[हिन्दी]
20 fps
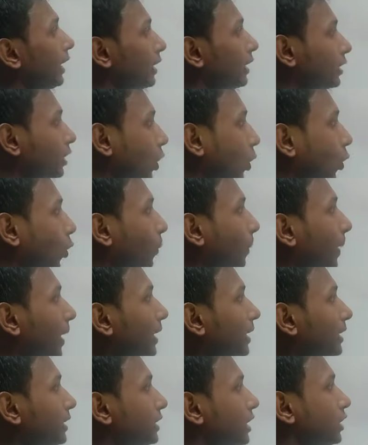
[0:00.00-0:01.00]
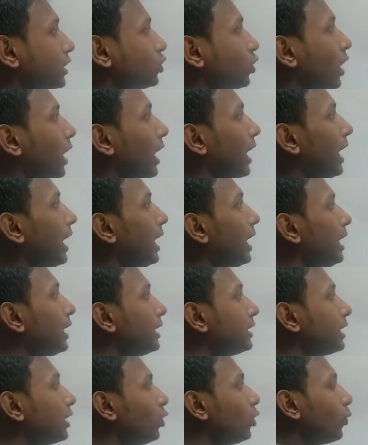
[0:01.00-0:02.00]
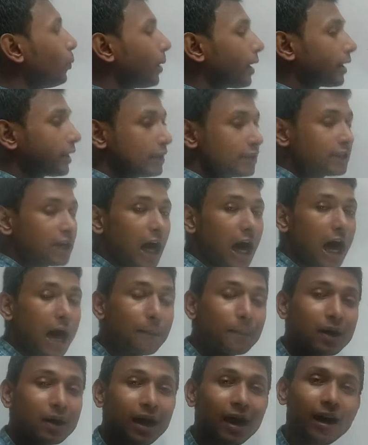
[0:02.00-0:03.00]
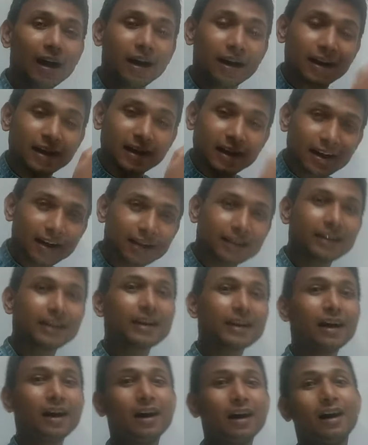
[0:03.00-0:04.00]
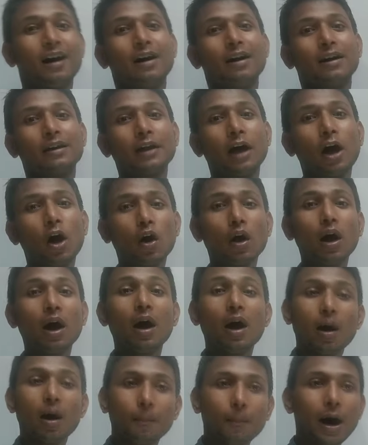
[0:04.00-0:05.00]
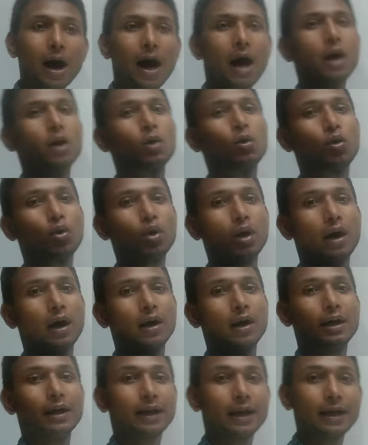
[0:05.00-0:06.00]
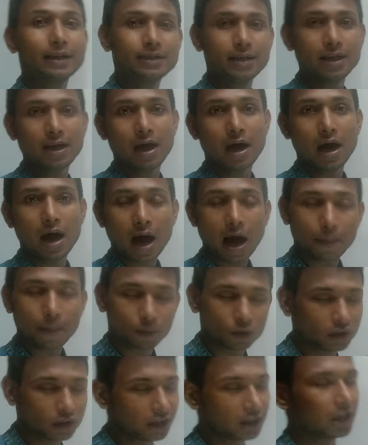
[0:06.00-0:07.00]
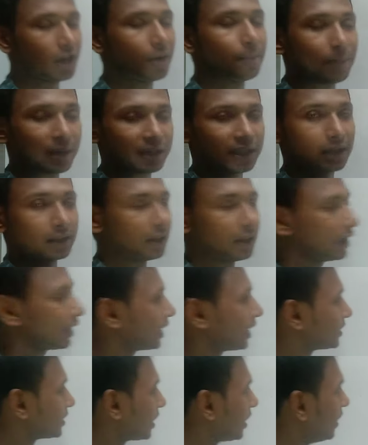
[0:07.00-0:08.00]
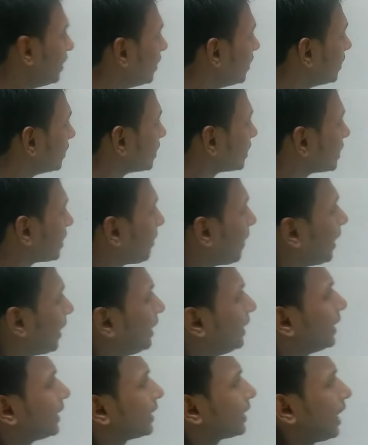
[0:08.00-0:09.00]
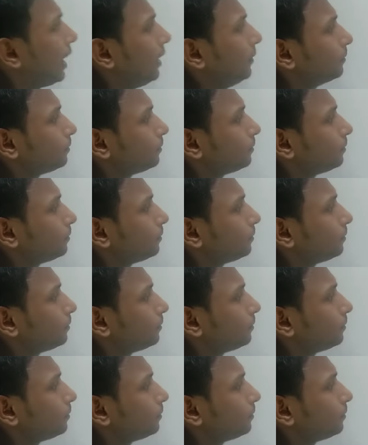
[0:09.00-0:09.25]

ये ऊपर नीचे जो है ये ऊपर नीचे आपका कटेगा क्या होगा भाग होगा कैसे आपको देखिए हम बताते हैं कैसे जैसे मान लिए क्या